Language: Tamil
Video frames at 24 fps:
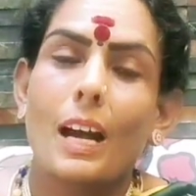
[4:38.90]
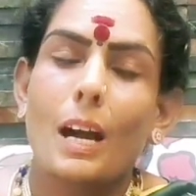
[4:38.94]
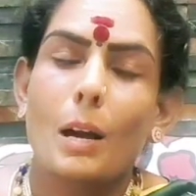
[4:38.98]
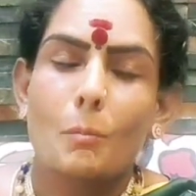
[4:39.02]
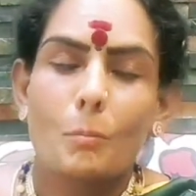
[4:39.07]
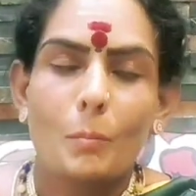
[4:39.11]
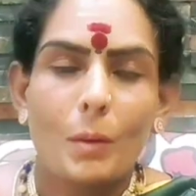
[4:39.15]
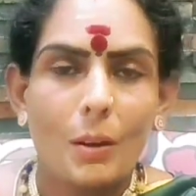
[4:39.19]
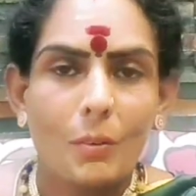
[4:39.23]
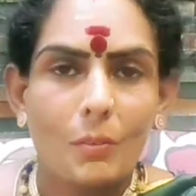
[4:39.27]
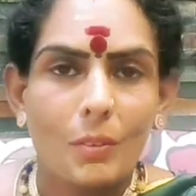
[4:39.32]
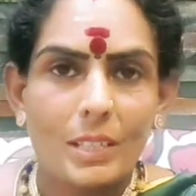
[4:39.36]

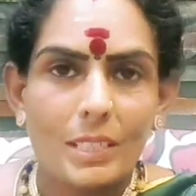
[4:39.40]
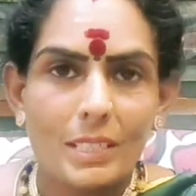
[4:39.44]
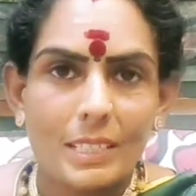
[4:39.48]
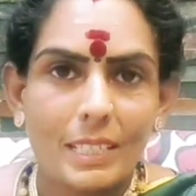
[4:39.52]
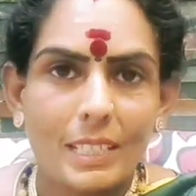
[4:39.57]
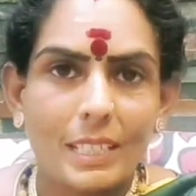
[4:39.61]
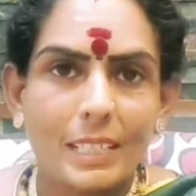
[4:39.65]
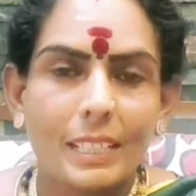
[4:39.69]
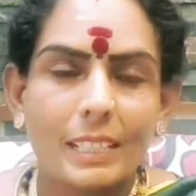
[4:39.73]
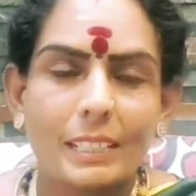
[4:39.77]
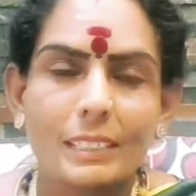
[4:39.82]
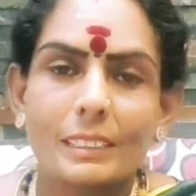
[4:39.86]

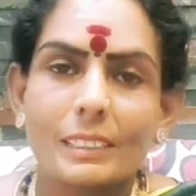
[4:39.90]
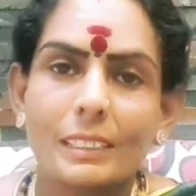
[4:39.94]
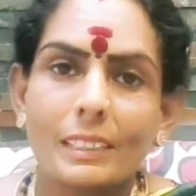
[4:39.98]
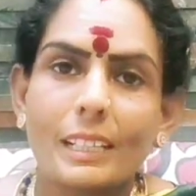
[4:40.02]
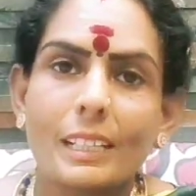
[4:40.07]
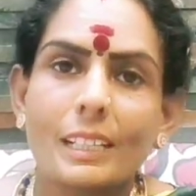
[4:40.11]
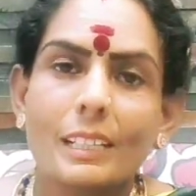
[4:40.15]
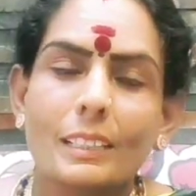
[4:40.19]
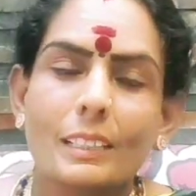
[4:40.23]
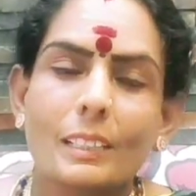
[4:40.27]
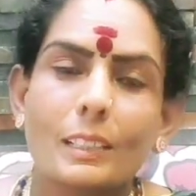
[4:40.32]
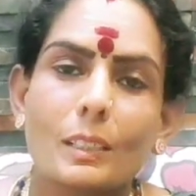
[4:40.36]
அமாவாசை
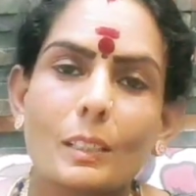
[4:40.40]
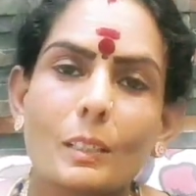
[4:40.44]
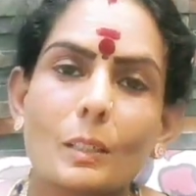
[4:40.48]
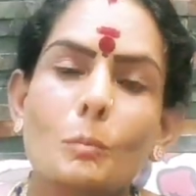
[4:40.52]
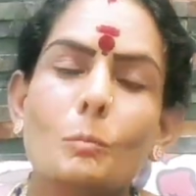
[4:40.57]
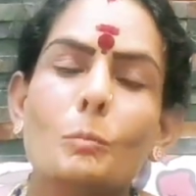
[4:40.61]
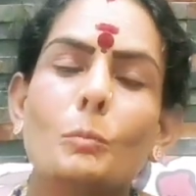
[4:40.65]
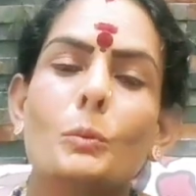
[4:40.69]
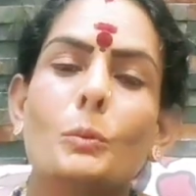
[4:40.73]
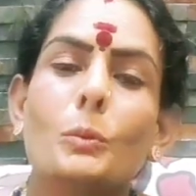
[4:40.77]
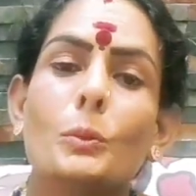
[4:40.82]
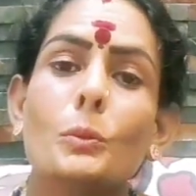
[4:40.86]
அன்றைய
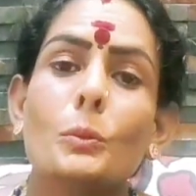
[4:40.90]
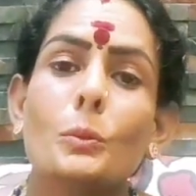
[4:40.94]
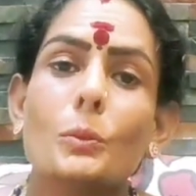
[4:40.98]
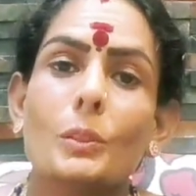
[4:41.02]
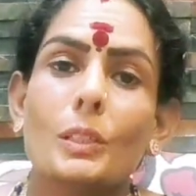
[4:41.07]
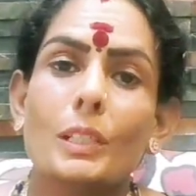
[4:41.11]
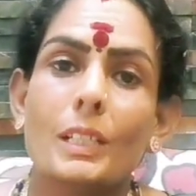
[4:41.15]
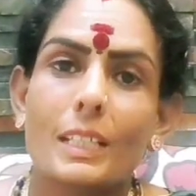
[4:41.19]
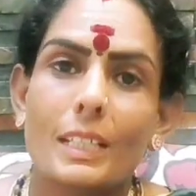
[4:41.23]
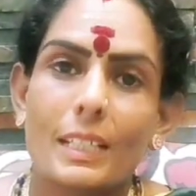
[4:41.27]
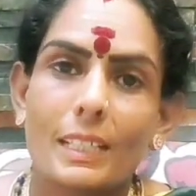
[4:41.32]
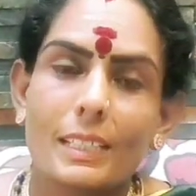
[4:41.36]
தினம்
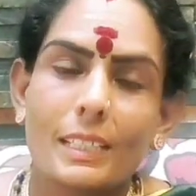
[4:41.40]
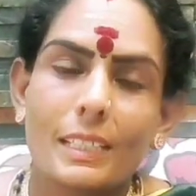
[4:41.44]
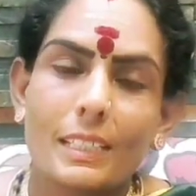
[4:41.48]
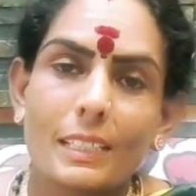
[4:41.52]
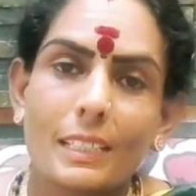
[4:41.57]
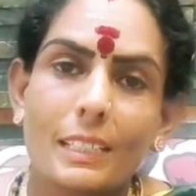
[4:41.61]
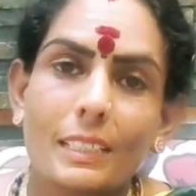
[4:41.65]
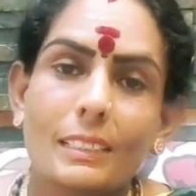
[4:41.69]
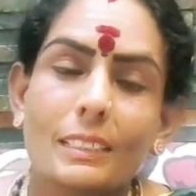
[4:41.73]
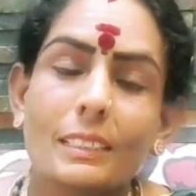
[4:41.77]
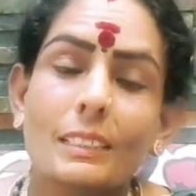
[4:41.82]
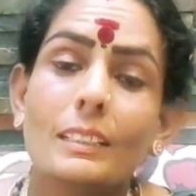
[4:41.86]
முன்னோர்களை
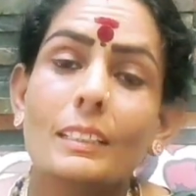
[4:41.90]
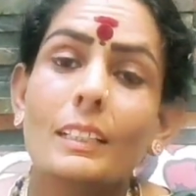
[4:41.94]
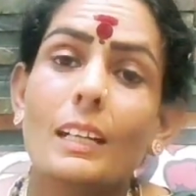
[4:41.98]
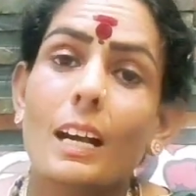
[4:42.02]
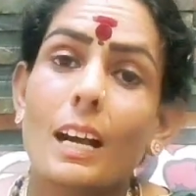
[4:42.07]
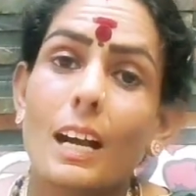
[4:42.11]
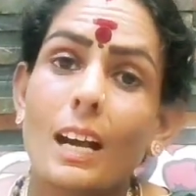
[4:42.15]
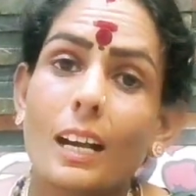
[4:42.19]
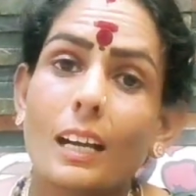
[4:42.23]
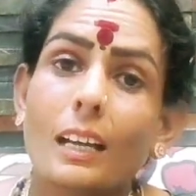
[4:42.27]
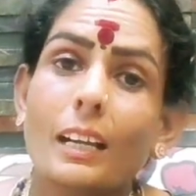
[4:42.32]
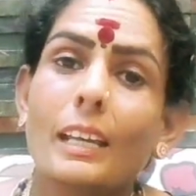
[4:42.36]
நினைத்து
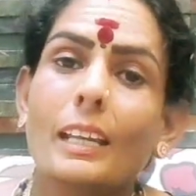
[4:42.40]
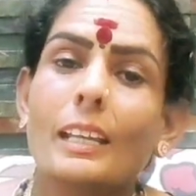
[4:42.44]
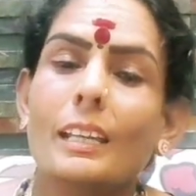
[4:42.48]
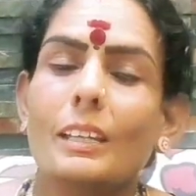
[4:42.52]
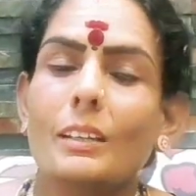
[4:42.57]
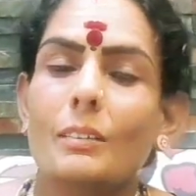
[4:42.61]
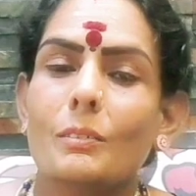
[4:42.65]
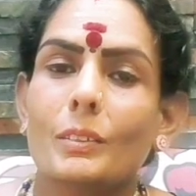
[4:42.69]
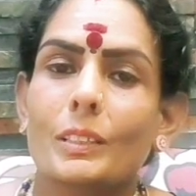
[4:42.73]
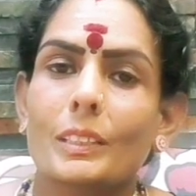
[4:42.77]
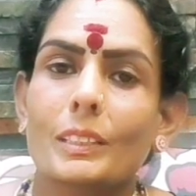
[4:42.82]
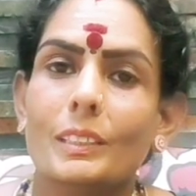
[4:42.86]

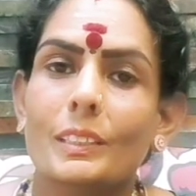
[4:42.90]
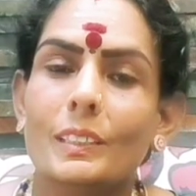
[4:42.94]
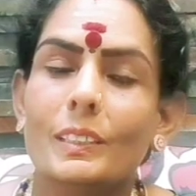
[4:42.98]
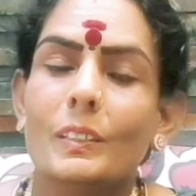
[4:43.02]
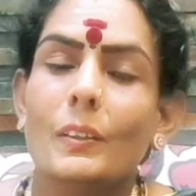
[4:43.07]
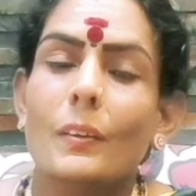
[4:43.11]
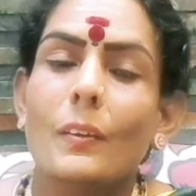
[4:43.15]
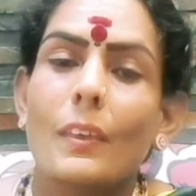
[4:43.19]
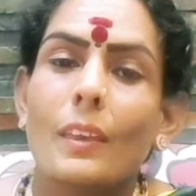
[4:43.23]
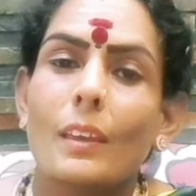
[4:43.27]
காகைக்கு வந்து